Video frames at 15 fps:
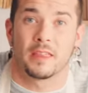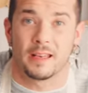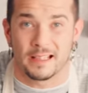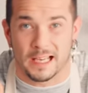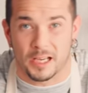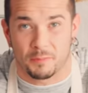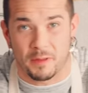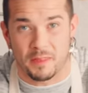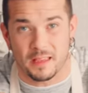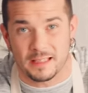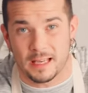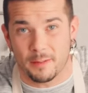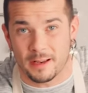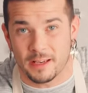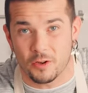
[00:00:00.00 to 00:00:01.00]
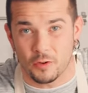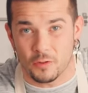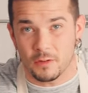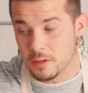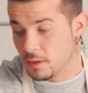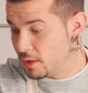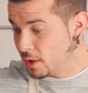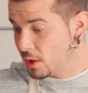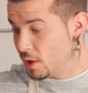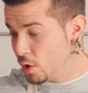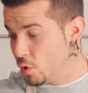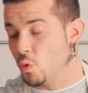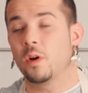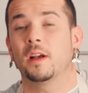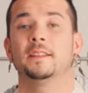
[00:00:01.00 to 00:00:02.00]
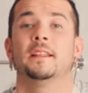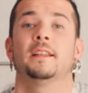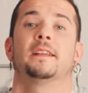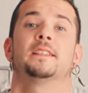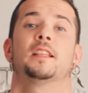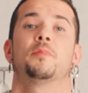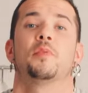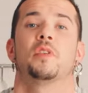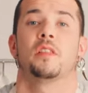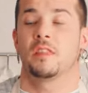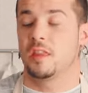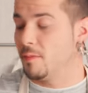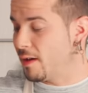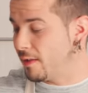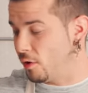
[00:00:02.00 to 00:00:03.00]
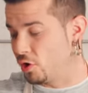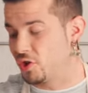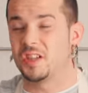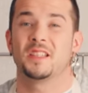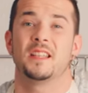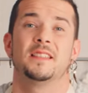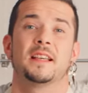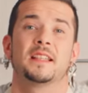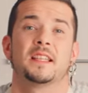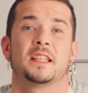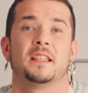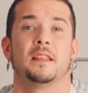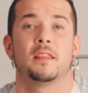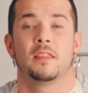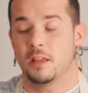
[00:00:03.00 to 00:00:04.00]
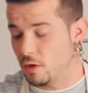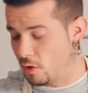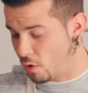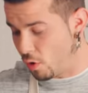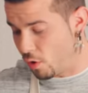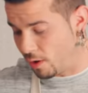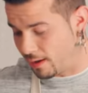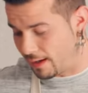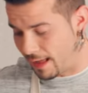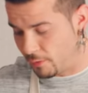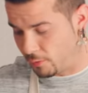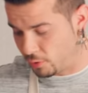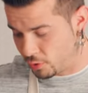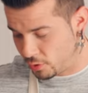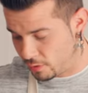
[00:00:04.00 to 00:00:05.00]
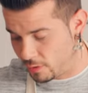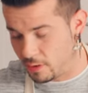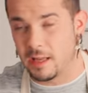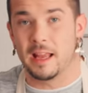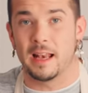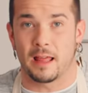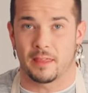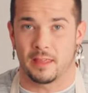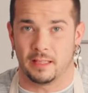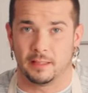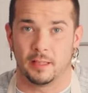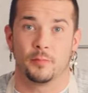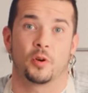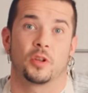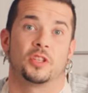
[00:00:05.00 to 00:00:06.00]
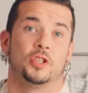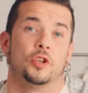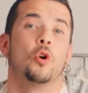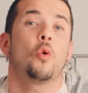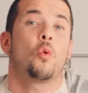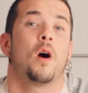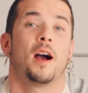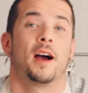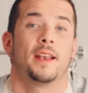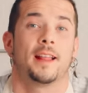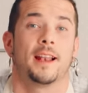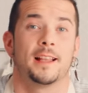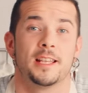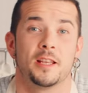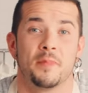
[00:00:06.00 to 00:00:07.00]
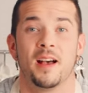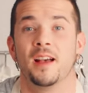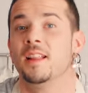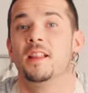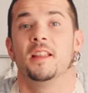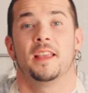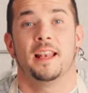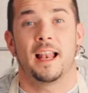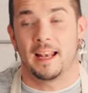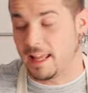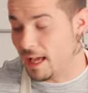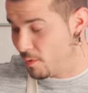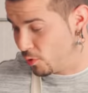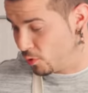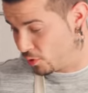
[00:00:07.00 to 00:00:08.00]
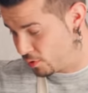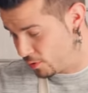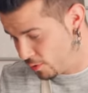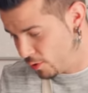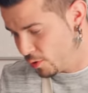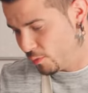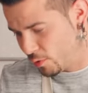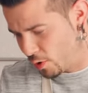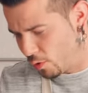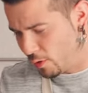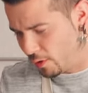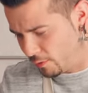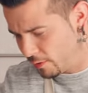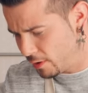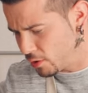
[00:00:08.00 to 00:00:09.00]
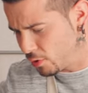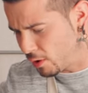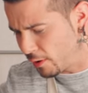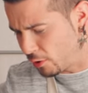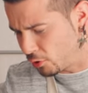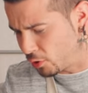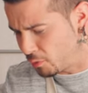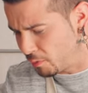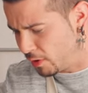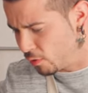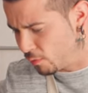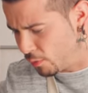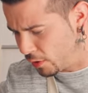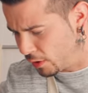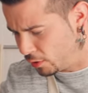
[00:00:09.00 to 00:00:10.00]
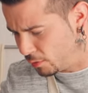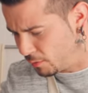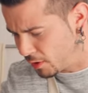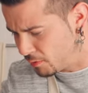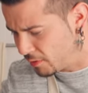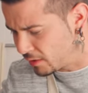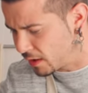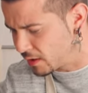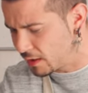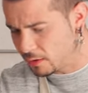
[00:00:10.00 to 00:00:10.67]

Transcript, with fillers: hacer esa especie de saballón, nunca tiene que estar por encima de los 60-65 grados el aceite, porque si no cuajaría la yema y la liamos. Pero bueno, eso ahora os explico un poquito más. Mientras